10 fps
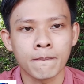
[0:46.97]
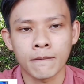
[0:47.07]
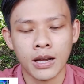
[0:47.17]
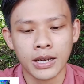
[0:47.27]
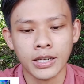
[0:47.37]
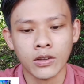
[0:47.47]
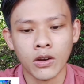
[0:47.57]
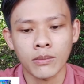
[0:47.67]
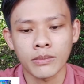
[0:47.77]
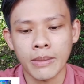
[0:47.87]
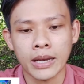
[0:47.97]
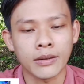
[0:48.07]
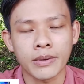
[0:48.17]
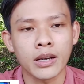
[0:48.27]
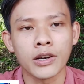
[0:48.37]
và cái điện thoại màn
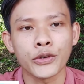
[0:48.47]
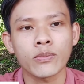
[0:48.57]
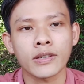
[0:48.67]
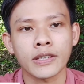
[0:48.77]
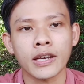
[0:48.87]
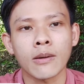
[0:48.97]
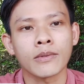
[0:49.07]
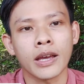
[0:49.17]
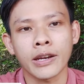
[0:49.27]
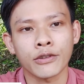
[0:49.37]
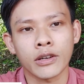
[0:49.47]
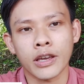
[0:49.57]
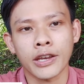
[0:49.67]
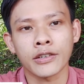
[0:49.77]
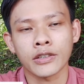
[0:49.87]
hình bị hư chúng ta sẽ không thể nào thực
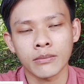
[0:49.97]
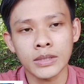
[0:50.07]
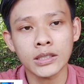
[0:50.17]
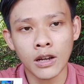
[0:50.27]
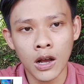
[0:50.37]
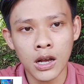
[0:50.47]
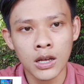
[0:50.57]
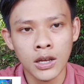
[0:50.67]
hiện được những bước đó